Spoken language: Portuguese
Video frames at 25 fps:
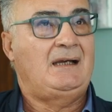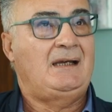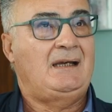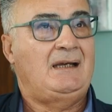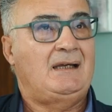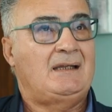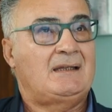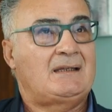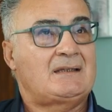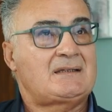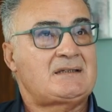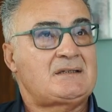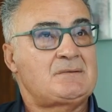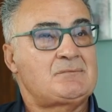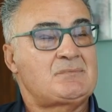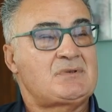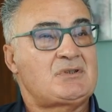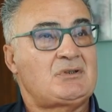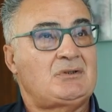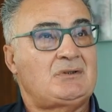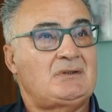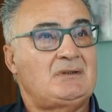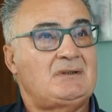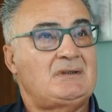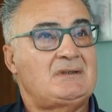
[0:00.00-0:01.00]
Uh, Deixa-me
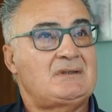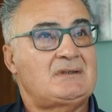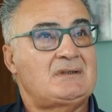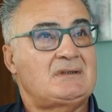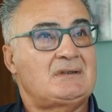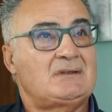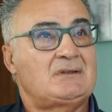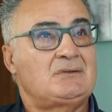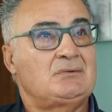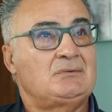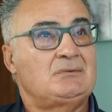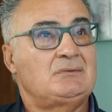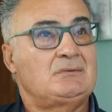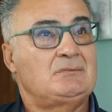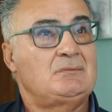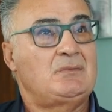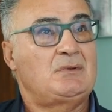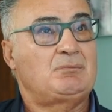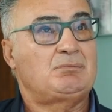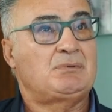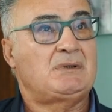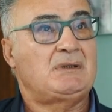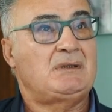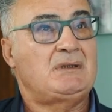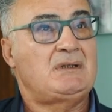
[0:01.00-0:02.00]
só dizer-te uma
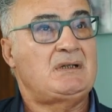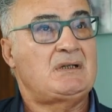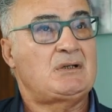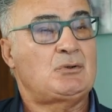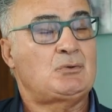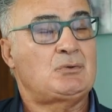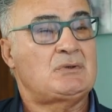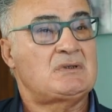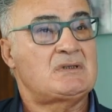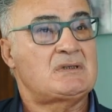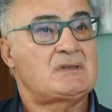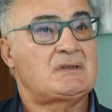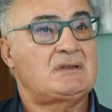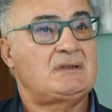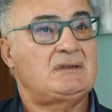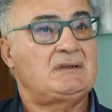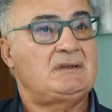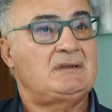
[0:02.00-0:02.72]
pequenina coisa.